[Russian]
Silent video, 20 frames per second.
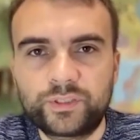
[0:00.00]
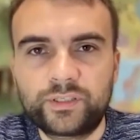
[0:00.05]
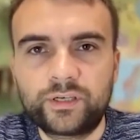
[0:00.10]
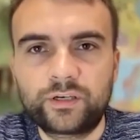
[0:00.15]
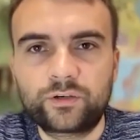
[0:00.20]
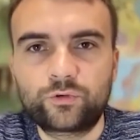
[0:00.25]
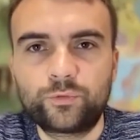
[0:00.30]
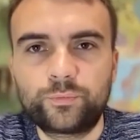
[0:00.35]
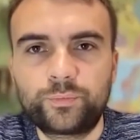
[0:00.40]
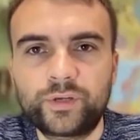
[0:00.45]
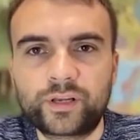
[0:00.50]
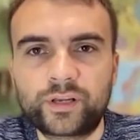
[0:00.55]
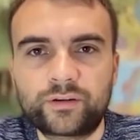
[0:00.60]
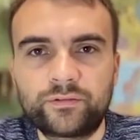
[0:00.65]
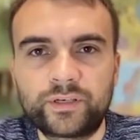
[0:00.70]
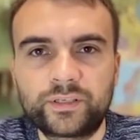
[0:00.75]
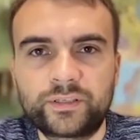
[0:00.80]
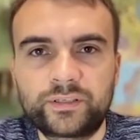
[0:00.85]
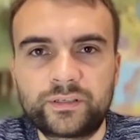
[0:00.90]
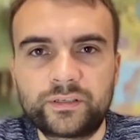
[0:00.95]

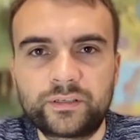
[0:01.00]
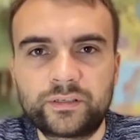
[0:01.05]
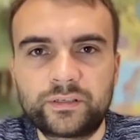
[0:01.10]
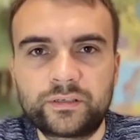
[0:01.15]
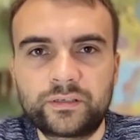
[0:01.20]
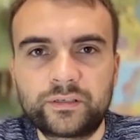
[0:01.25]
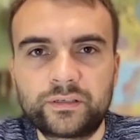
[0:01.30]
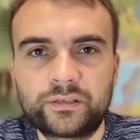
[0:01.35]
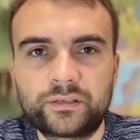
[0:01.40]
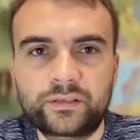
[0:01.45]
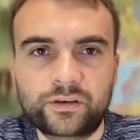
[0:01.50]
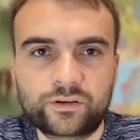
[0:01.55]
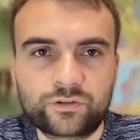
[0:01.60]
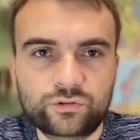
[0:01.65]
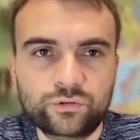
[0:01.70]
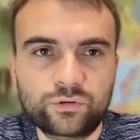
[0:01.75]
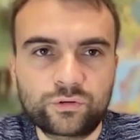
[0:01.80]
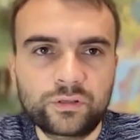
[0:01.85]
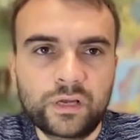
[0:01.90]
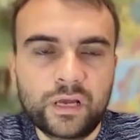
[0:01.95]
деоккупировать э,
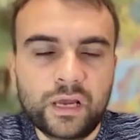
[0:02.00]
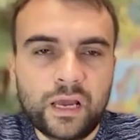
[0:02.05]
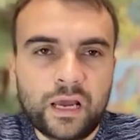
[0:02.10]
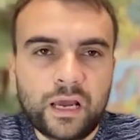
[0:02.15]
Херсон,